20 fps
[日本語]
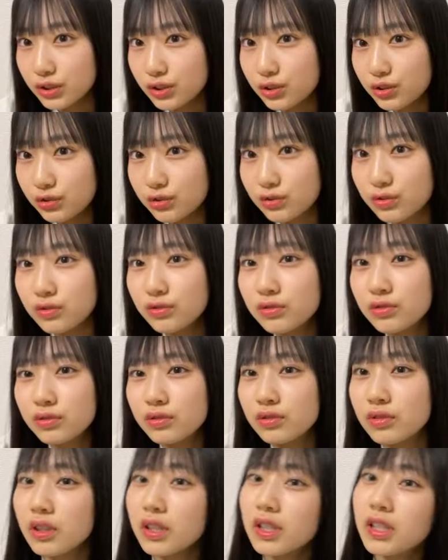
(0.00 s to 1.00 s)
チュわ
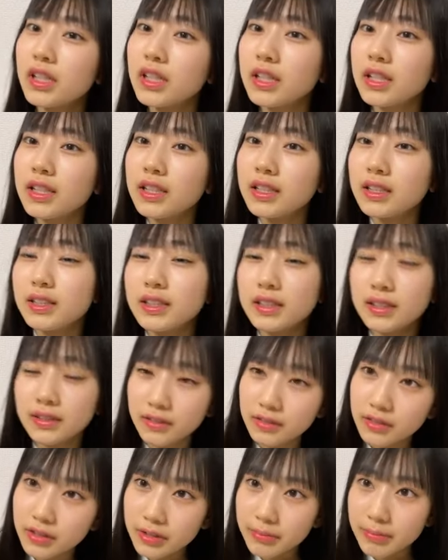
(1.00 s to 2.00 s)

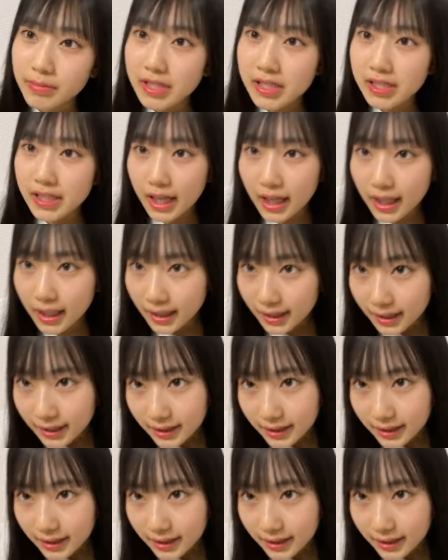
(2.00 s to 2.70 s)
かりました